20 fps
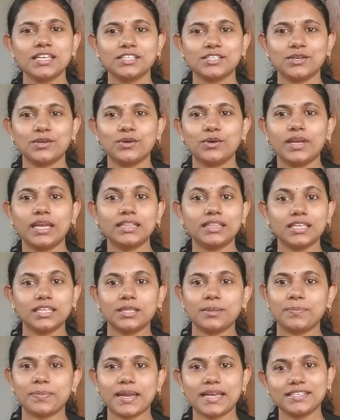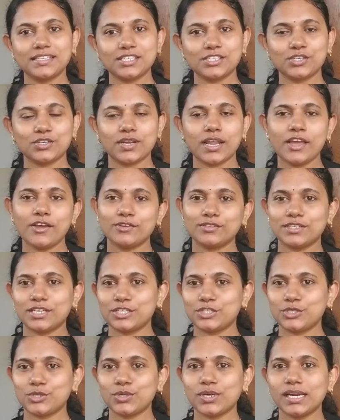సో ఎంతెంత ప్రైసెస్ ఉన్నాయి
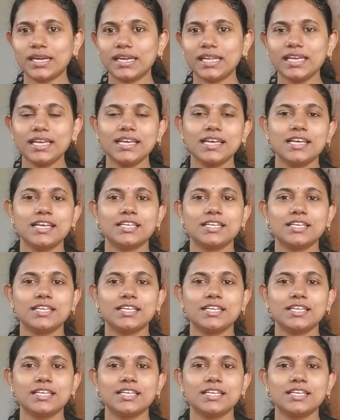ఒకసారి చూడండి